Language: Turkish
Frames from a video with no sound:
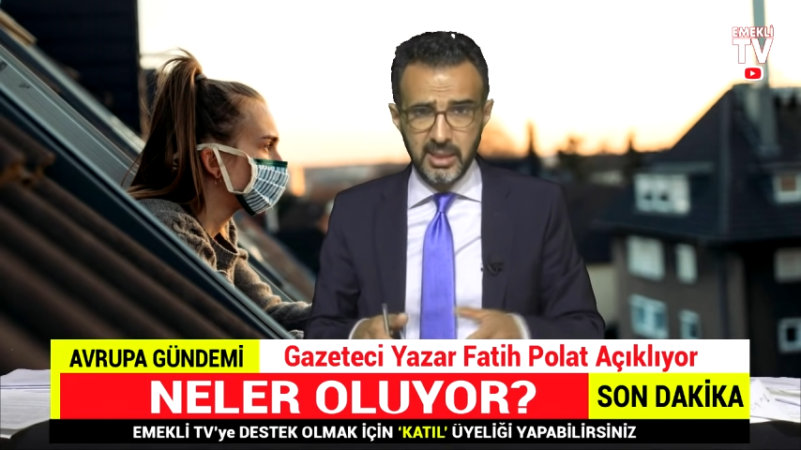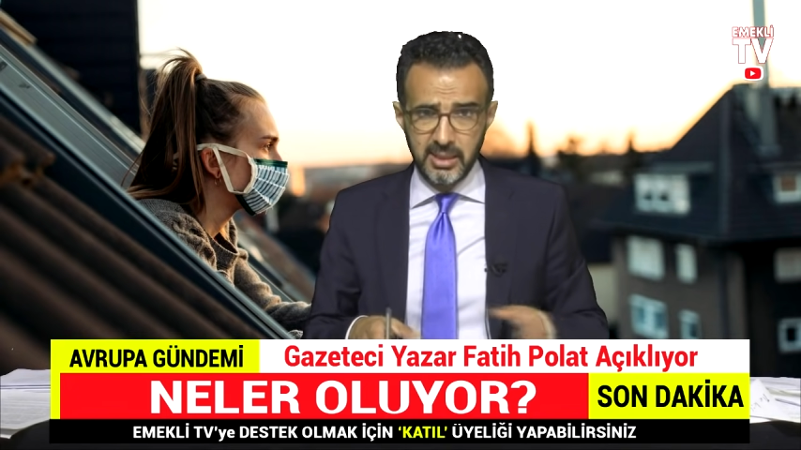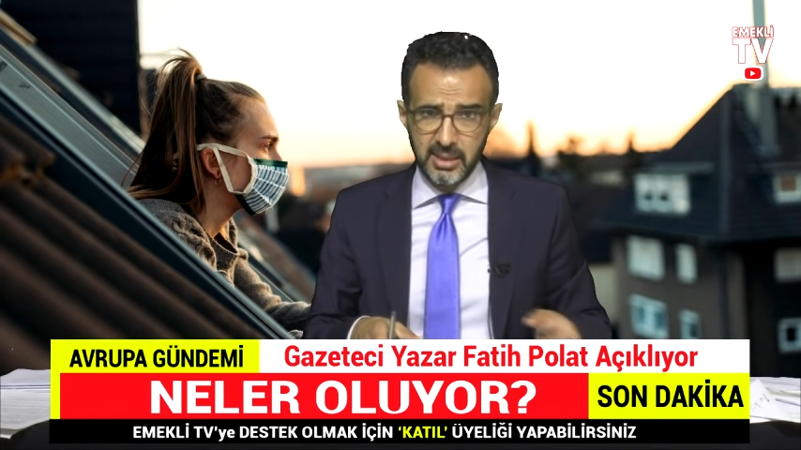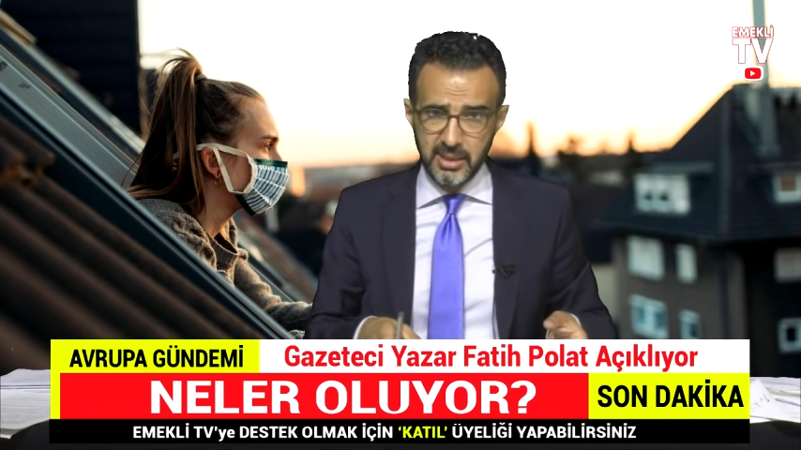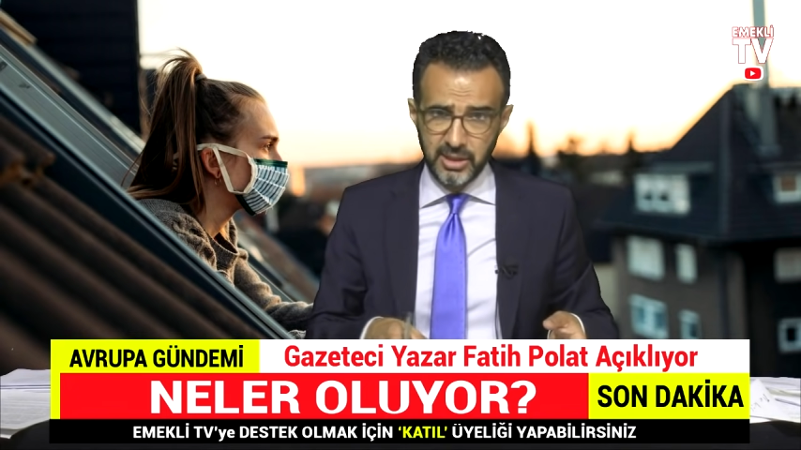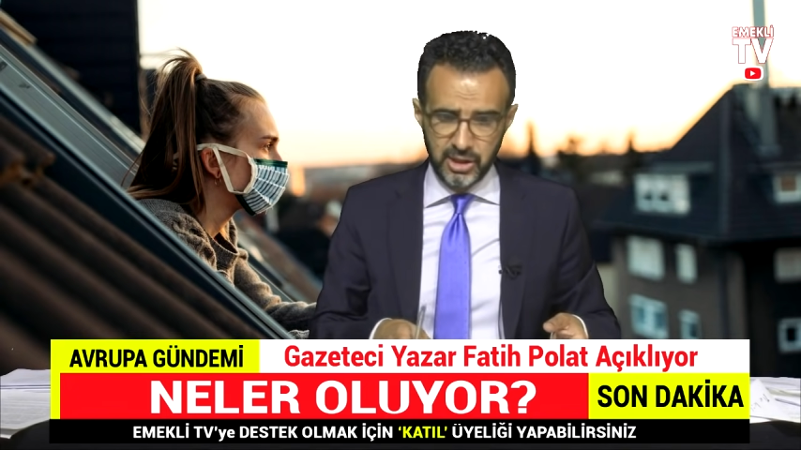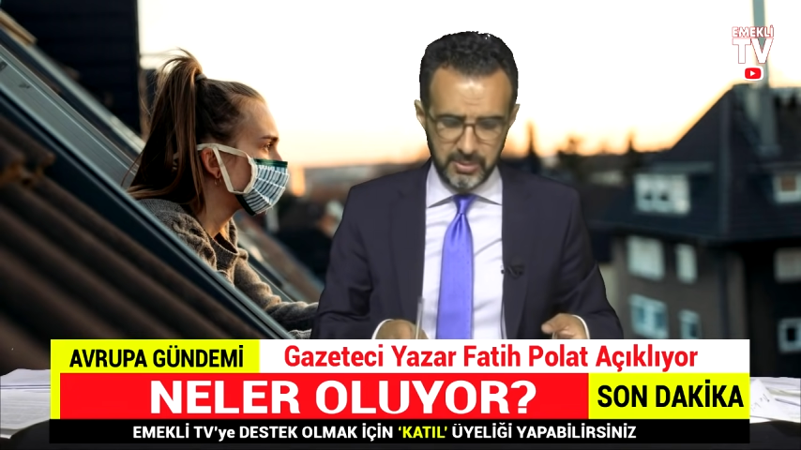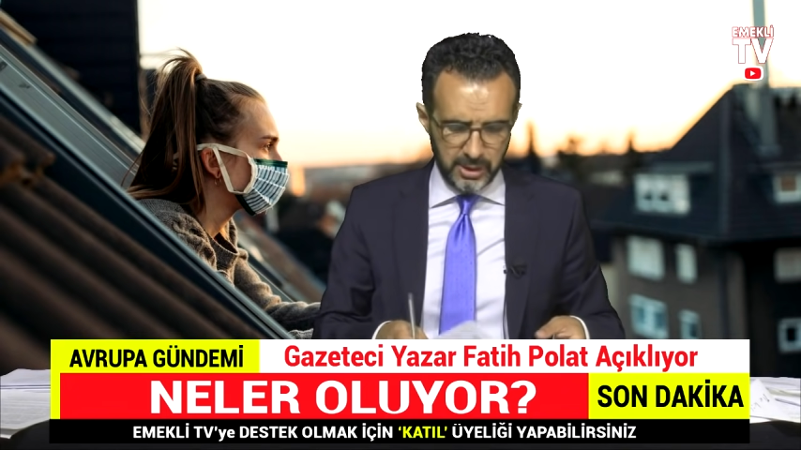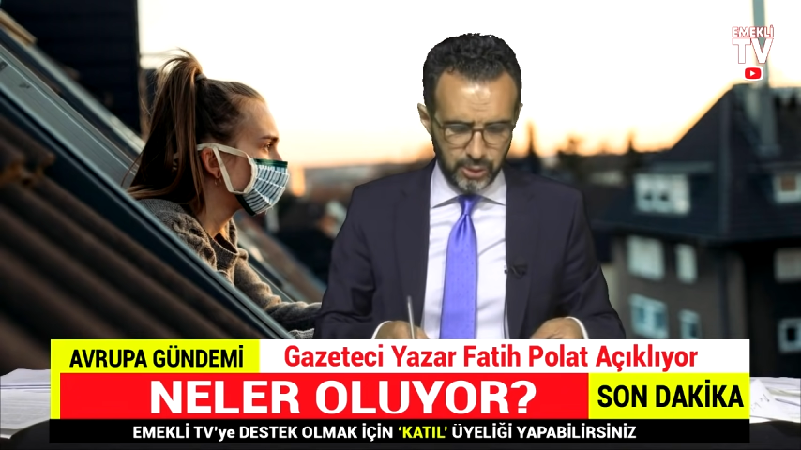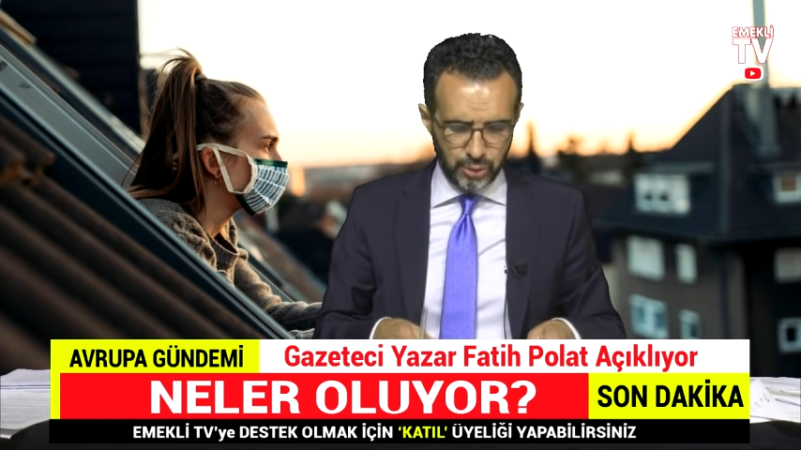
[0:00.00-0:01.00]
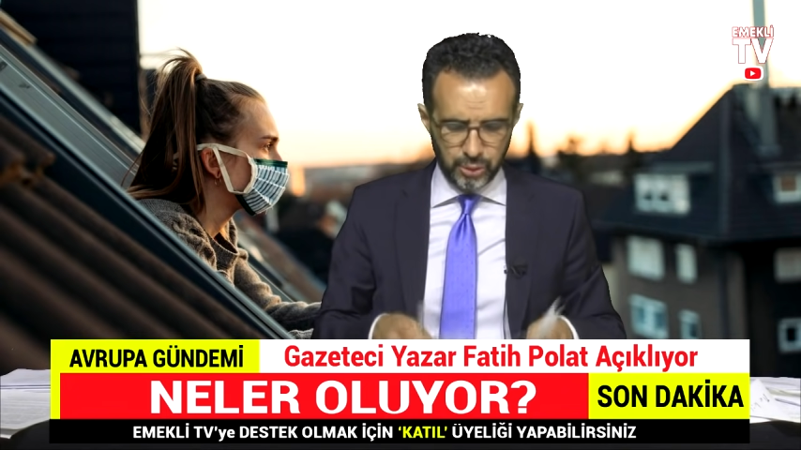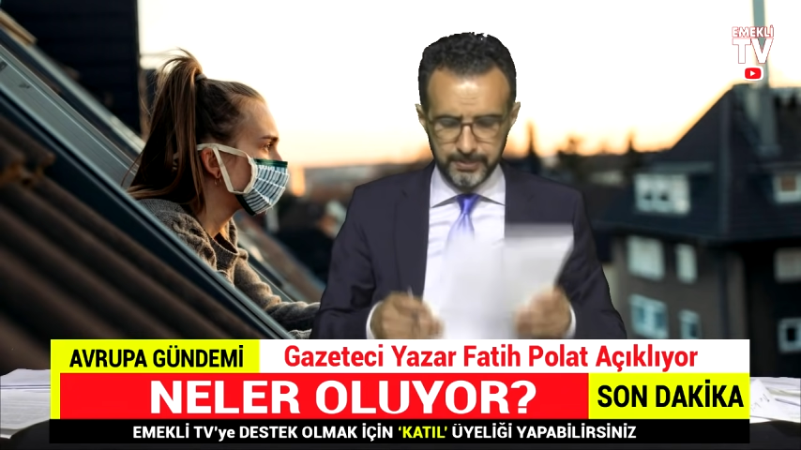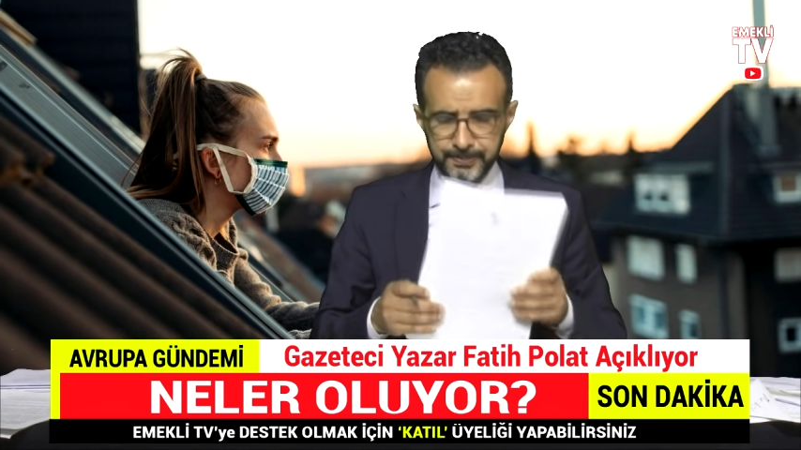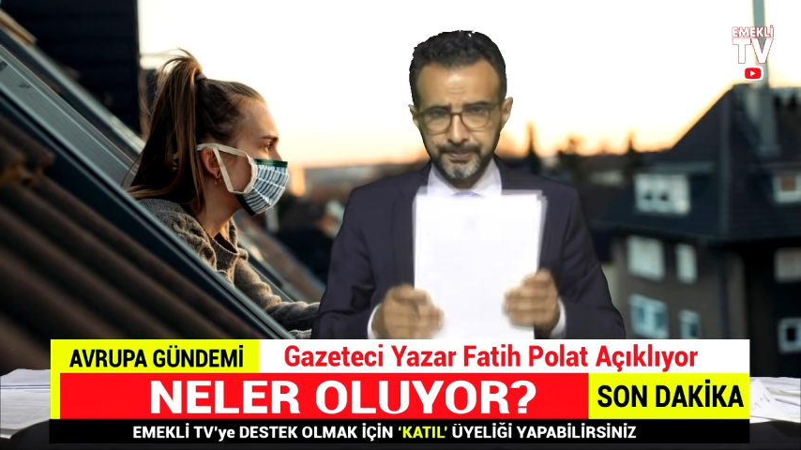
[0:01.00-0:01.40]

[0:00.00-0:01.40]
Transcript: izninizle çizmek istiyorum.